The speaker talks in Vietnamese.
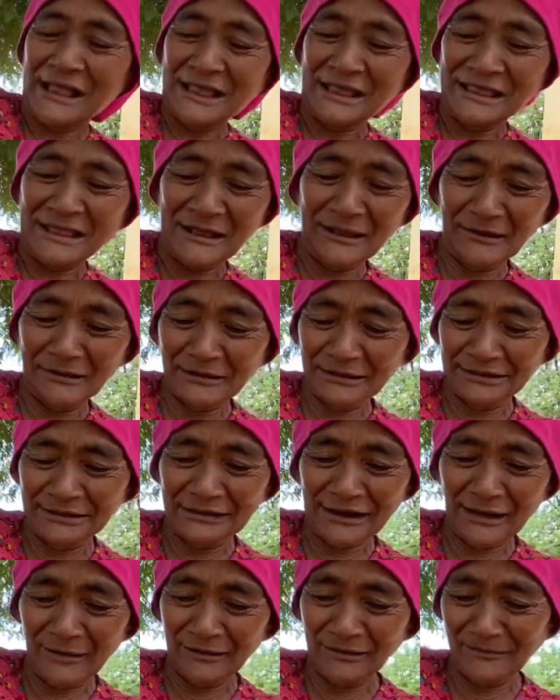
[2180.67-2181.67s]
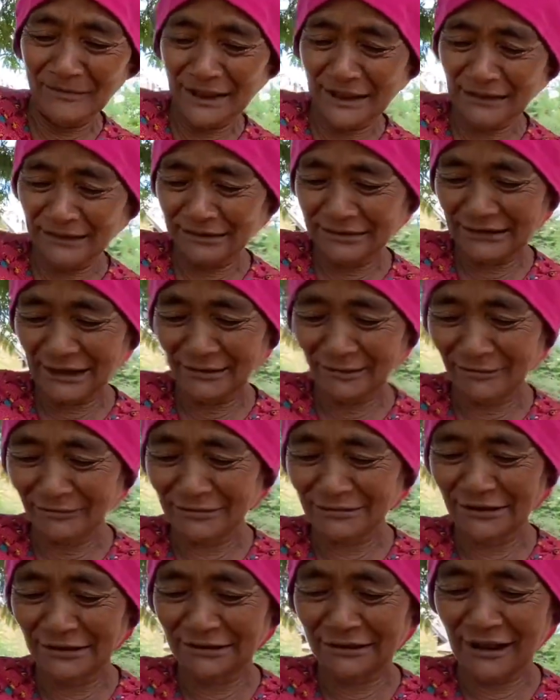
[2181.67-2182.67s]
dạ ơi ờ, chị là dạ, chị là trong
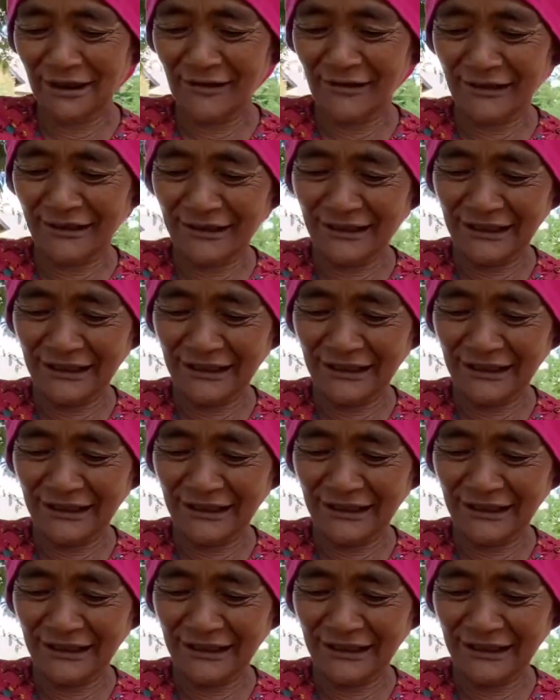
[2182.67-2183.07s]
sân thơ